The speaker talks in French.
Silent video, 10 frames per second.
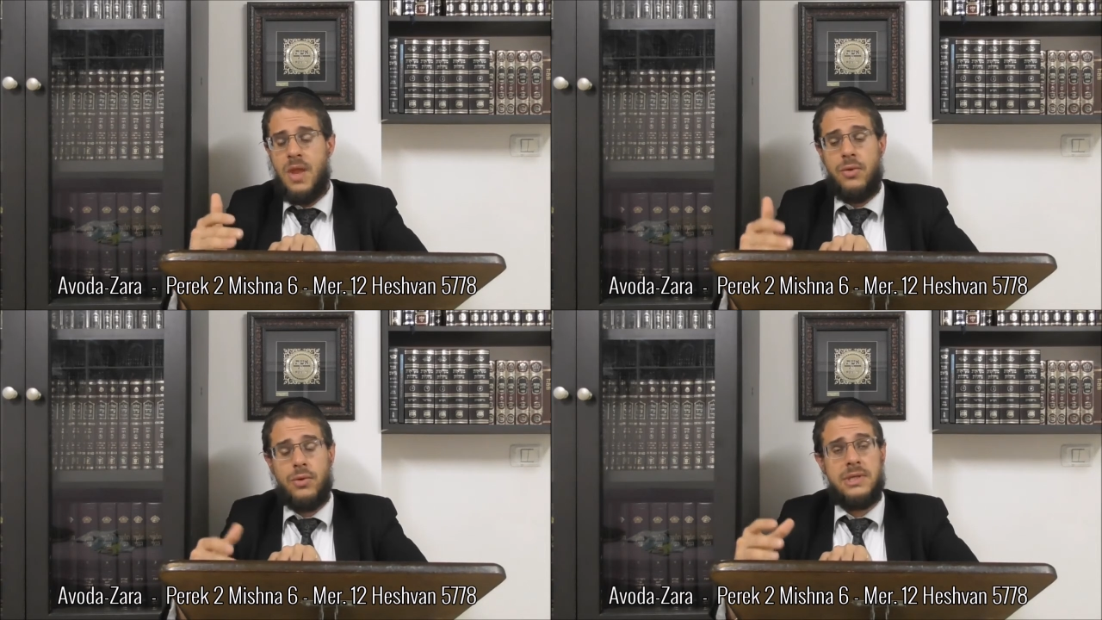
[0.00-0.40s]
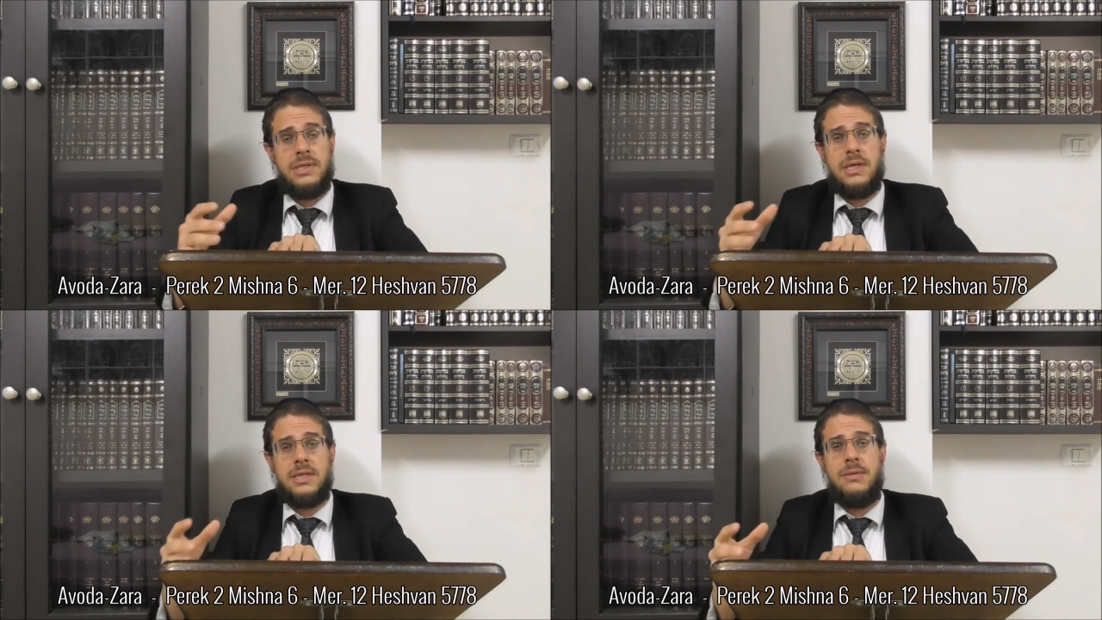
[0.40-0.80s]
Donc si
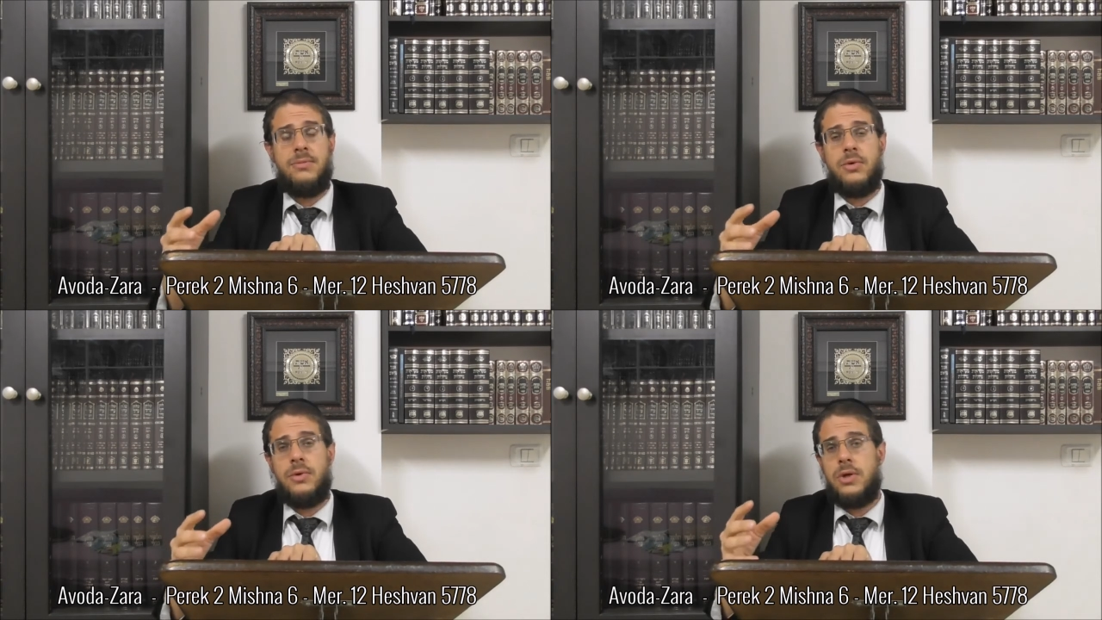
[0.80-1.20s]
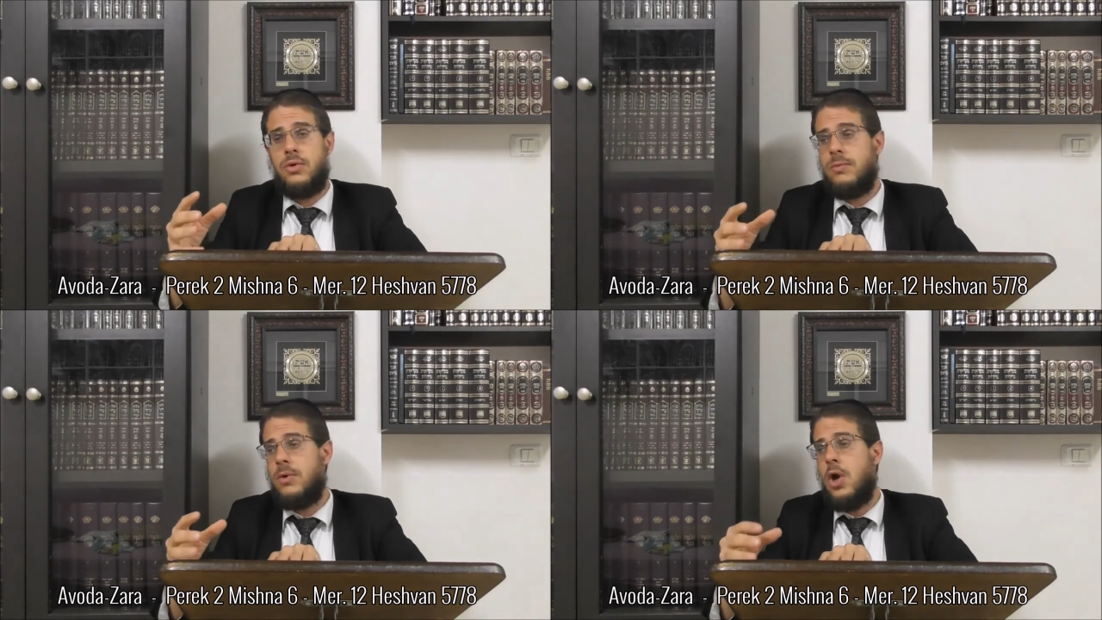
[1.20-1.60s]
c'est un type de
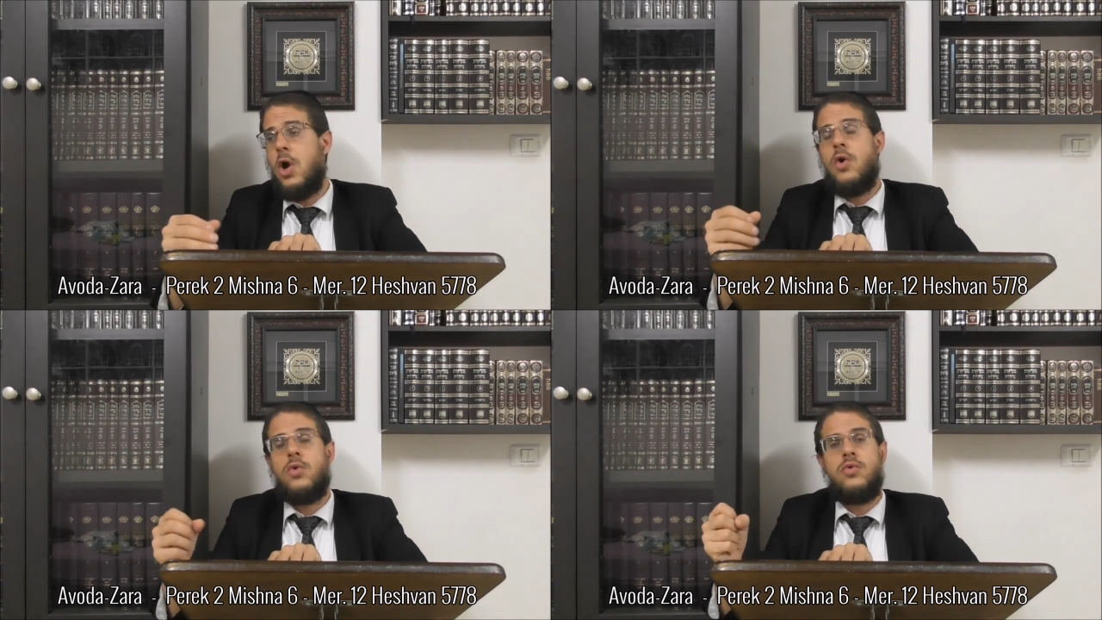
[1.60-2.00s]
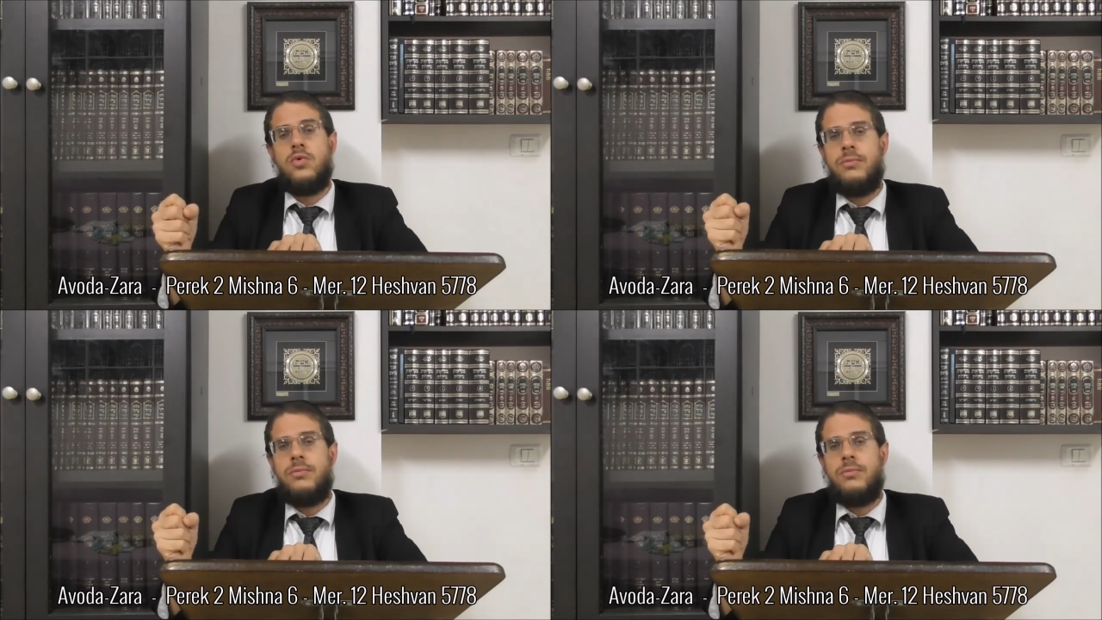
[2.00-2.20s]
légume où,